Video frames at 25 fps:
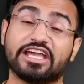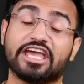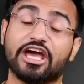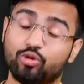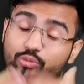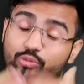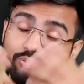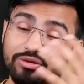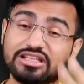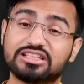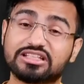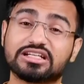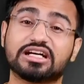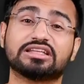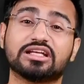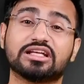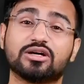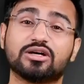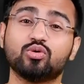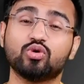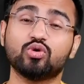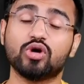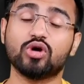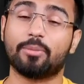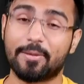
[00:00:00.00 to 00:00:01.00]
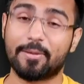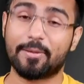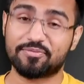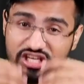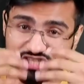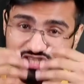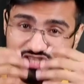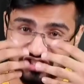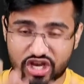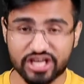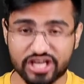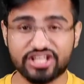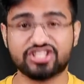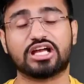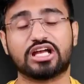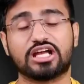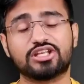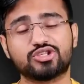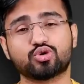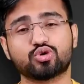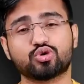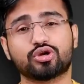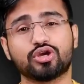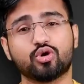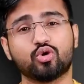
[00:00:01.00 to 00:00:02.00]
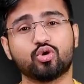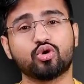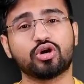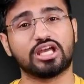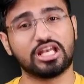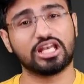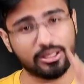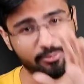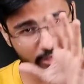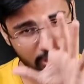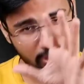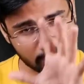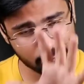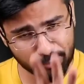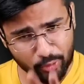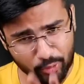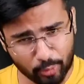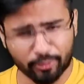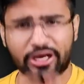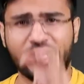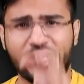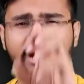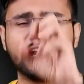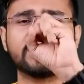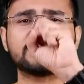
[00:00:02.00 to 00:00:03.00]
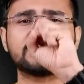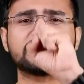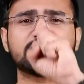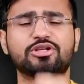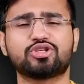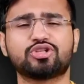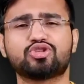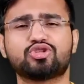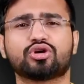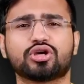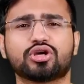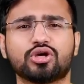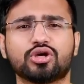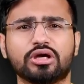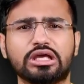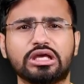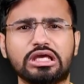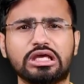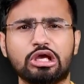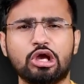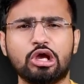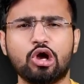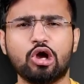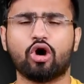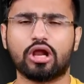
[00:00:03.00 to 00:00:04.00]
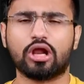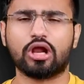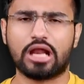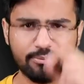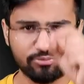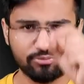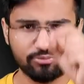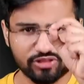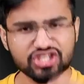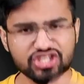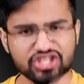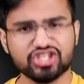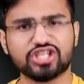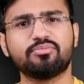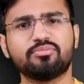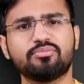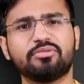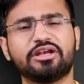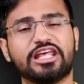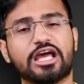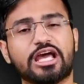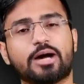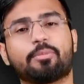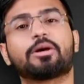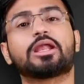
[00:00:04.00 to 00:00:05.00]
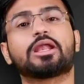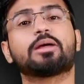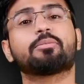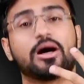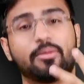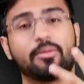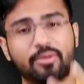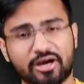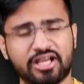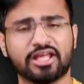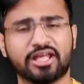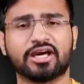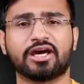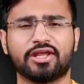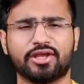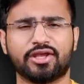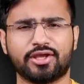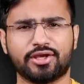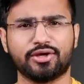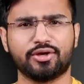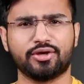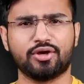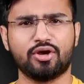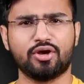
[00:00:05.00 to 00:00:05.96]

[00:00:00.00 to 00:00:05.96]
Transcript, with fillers: खैर उम्मीद करता हूं अब आप सच्चाई जान चुके होंगे लिबरल प्रोपोगेंडा समझ चुके होंगे और आप देश की मीडिया पर अब घमंड करेंगे